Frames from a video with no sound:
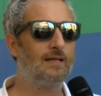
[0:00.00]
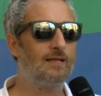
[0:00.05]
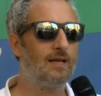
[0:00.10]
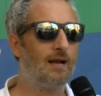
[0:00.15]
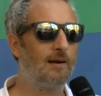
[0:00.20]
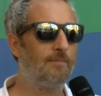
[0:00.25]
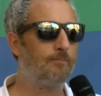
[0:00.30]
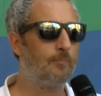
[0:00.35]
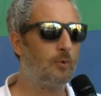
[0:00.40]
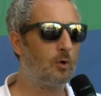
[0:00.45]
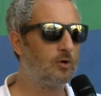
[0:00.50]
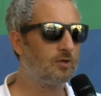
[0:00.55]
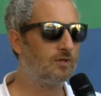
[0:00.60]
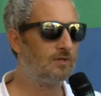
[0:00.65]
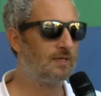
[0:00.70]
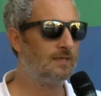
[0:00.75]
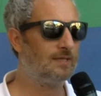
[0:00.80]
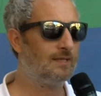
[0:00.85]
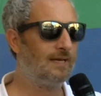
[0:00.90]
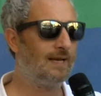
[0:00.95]
di
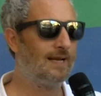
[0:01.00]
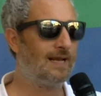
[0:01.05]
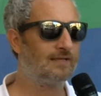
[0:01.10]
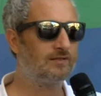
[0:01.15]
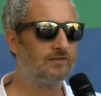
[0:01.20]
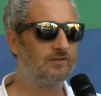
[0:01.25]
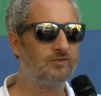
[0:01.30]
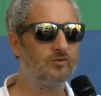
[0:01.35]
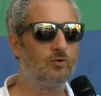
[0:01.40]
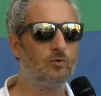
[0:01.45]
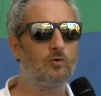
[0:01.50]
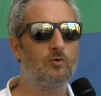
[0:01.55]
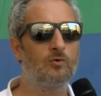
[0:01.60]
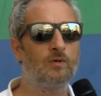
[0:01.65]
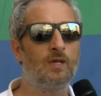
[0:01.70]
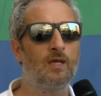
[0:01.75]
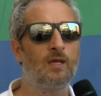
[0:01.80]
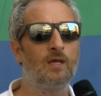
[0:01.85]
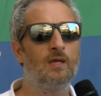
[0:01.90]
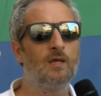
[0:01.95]
rapporti e di
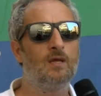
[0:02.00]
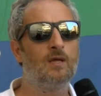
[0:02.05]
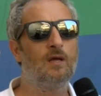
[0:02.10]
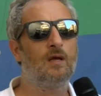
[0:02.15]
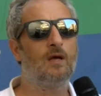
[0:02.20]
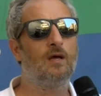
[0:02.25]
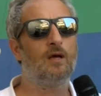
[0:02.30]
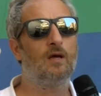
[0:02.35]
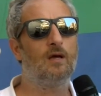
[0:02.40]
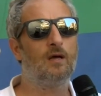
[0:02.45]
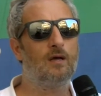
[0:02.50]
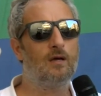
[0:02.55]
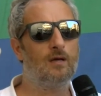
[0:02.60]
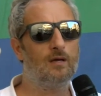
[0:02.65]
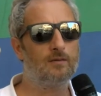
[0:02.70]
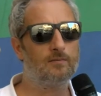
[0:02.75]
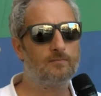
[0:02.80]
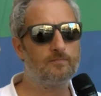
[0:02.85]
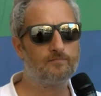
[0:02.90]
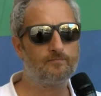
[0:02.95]
relazioni
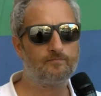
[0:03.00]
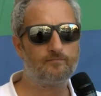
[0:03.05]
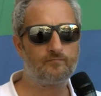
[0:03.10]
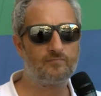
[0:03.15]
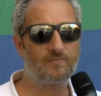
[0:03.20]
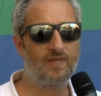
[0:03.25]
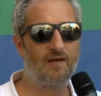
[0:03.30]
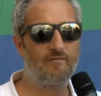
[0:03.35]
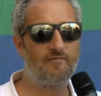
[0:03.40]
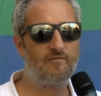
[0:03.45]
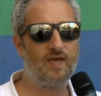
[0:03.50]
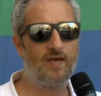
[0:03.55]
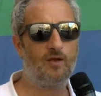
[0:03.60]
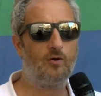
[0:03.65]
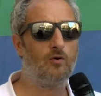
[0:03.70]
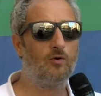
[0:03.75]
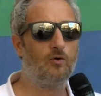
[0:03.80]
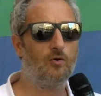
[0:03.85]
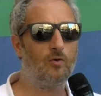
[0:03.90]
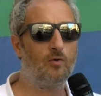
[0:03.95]
ehm,
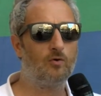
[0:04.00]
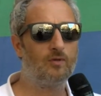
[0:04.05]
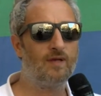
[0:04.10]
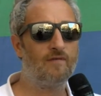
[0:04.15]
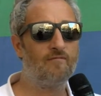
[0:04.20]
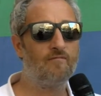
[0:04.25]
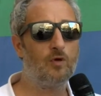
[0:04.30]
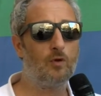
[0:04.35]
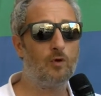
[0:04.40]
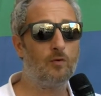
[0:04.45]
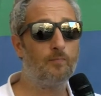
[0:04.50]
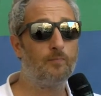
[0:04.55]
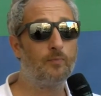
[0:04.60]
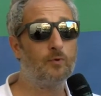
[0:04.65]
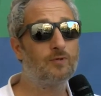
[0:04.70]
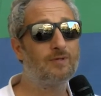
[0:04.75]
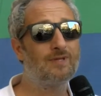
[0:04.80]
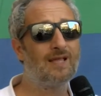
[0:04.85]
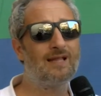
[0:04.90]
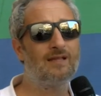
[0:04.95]
davvero, davvero
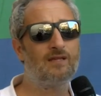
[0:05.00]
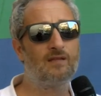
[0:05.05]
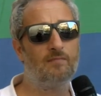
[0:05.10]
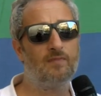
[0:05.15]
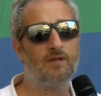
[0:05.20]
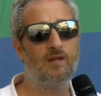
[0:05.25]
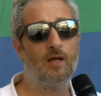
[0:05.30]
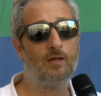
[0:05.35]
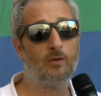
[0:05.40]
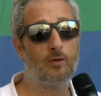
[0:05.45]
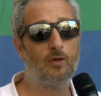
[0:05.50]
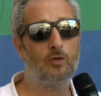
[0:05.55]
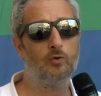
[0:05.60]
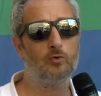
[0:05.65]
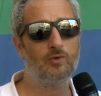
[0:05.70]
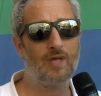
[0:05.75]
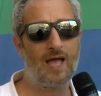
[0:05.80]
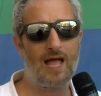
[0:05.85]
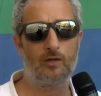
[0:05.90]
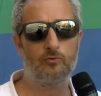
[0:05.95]
importanti, mi hanno
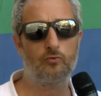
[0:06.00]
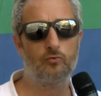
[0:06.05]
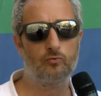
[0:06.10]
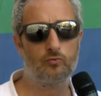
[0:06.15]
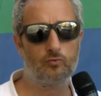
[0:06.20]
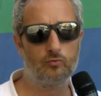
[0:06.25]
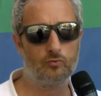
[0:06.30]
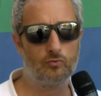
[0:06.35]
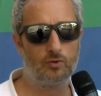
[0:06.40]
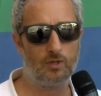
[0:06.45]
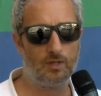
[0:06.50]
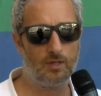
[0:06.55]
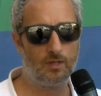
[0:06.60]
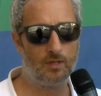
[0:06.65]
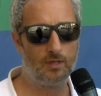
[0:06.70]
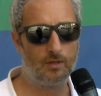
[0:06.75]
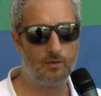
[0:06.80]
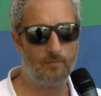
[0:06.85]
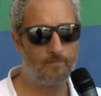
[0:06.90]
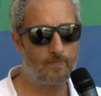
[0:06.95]
aiutato
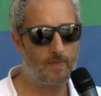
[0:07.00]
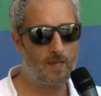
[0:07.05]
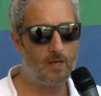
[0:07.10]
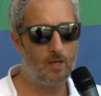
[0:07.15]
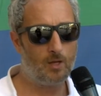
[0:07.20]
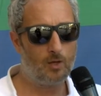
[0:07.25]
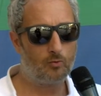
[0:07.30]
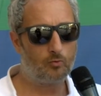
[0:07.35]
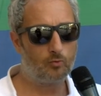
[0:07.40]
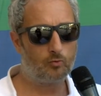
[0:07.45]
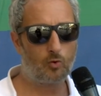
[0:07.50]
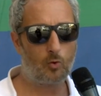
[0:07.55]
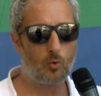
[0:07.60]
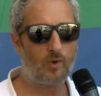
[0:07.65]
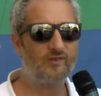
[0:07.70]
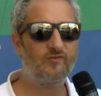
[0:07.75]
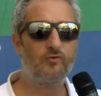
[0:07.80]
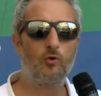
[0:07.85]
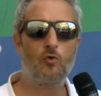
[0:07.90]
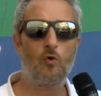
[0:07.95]
tutti tutto
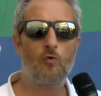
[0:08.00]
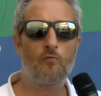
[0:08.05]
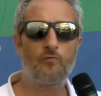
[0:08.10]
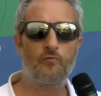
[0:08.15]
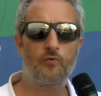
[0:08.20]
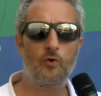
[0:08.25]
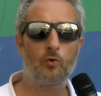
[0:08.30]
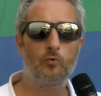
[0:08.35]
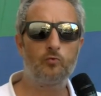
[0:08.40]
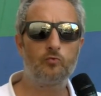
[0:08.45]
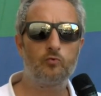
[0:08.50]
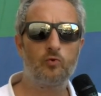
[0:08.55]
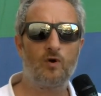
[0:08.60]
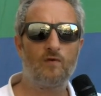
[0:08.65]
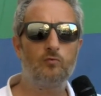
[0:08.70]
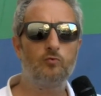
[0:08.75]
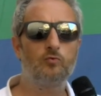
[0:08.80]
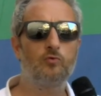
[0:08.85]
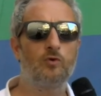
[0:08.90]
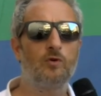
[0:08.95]
questo confronto
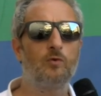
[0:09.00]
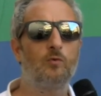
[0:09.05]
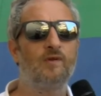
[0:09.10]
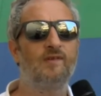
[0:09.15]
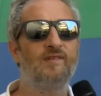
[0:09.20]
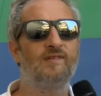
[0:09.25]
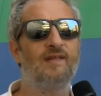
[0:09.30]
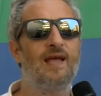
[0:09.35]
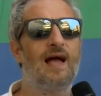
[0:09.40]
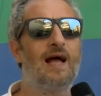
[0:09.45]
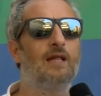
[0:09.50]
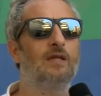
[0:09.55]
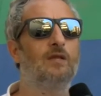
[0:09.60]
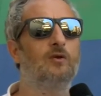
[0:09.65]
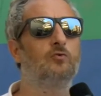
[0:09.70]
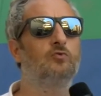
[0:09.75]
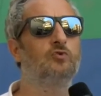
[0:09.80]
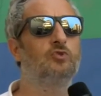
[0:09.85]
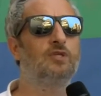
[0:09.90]
avuto in questi anni con